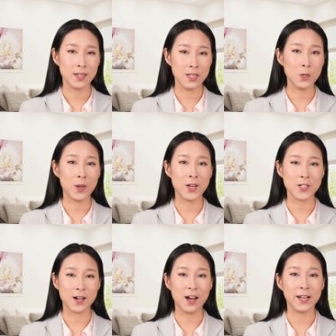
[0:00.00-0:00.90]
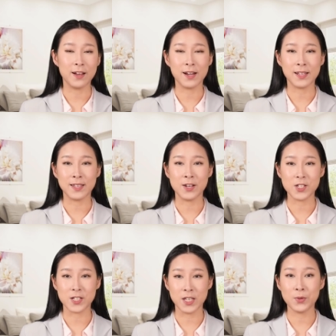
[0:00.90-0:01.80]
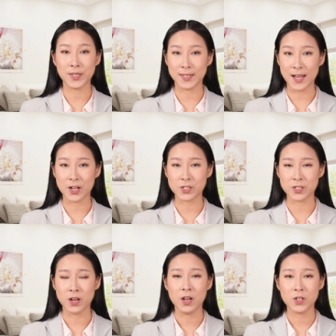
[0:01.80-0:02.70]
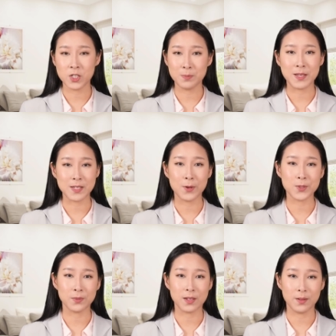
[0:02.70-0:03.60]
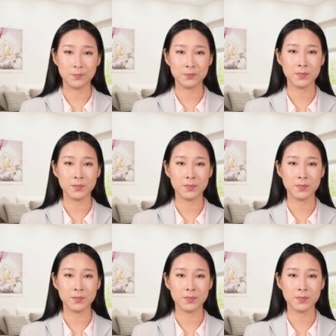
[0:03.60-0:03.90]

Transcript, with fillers: 意味着二零二零年十一月的大事是被操纵的。